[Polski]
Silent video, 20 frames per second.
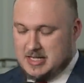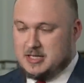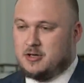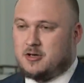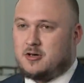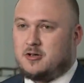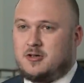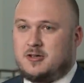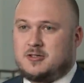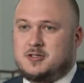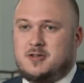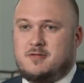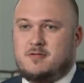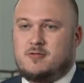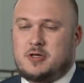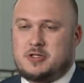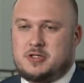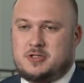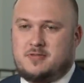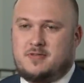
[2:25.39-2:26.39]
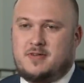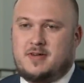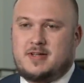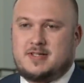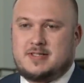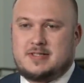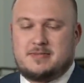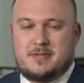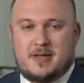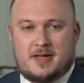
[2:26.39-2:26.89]
dokonać właściwych
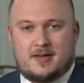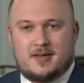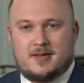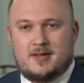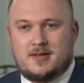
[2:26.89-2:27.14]
zmian.